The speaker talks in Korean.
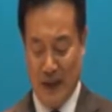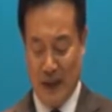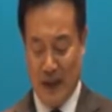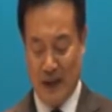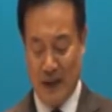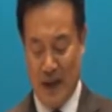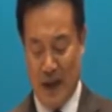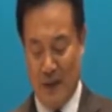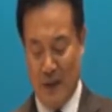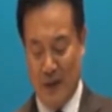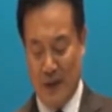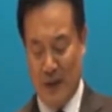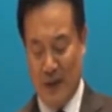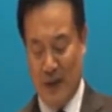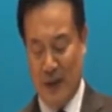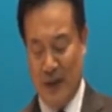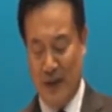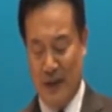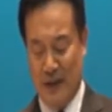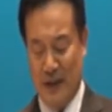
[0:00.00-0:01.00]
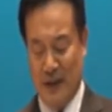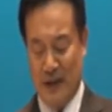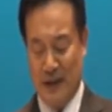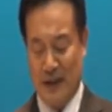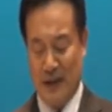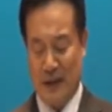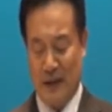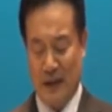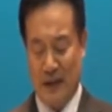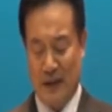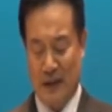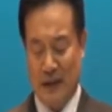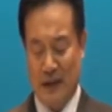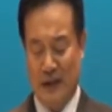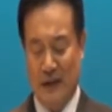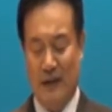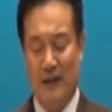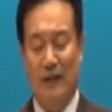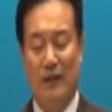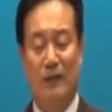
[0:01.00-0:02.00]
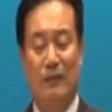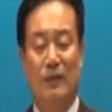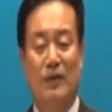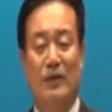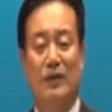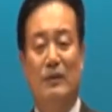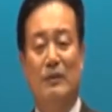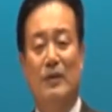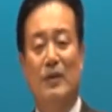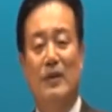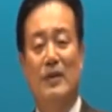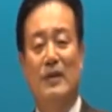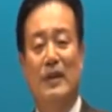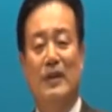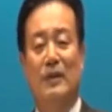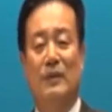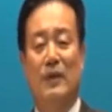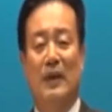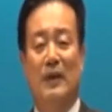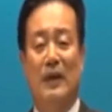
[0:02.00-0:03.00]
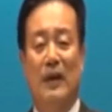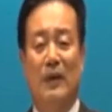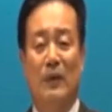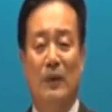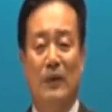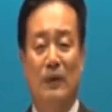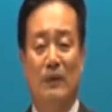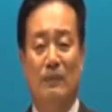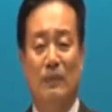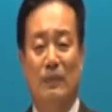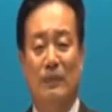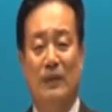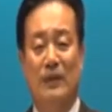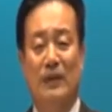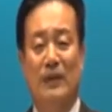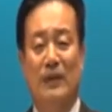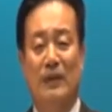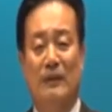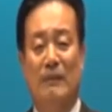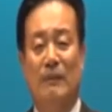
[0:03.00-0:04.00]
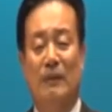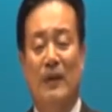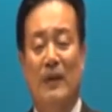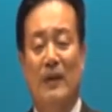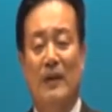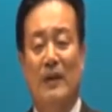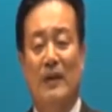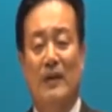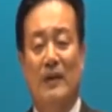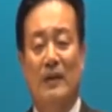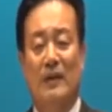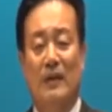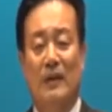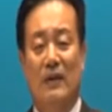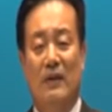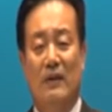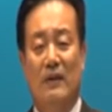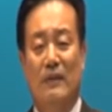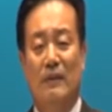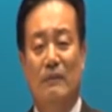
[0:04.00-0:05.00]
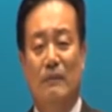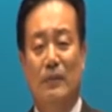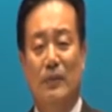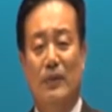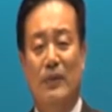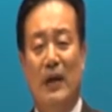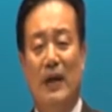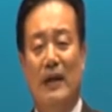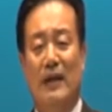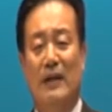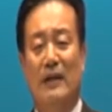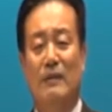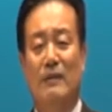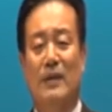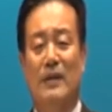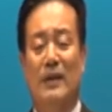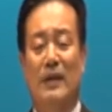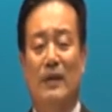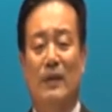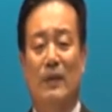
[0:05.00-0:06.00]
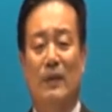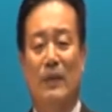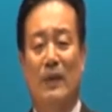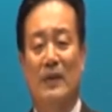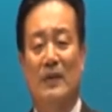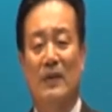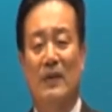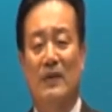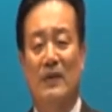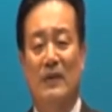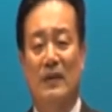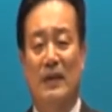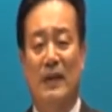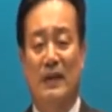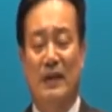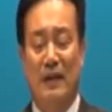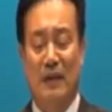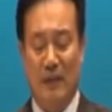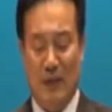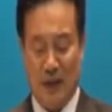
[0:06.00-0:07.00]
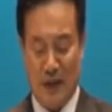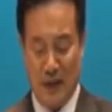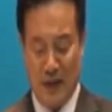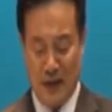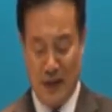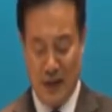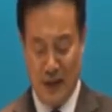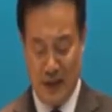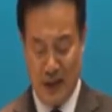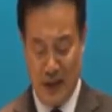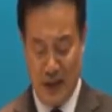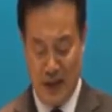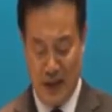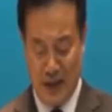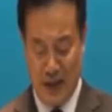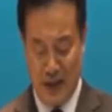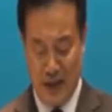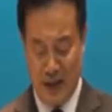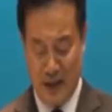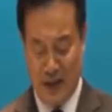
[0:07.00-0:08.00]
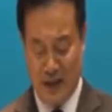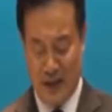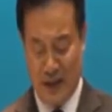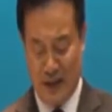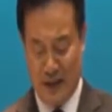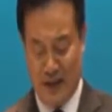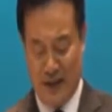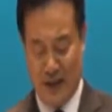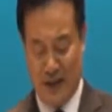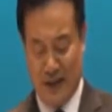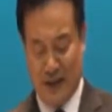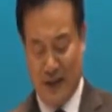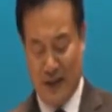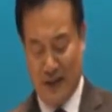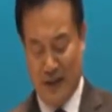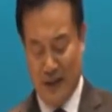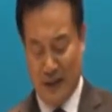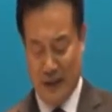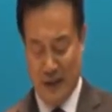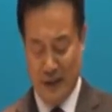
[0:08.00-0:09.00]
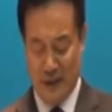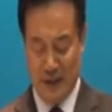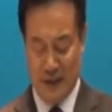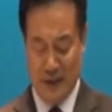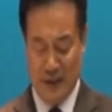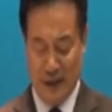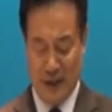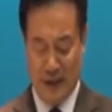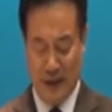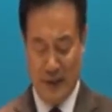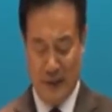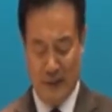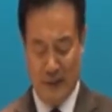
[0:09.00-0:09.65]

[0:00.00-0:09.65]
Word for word: 그래서 에베소 1장 1절부터 12절 사이 우리가 다뤘던 부분들은 성부 하나님의 사역과 성자 하나님의 사역이 잘 드러나 있습니다.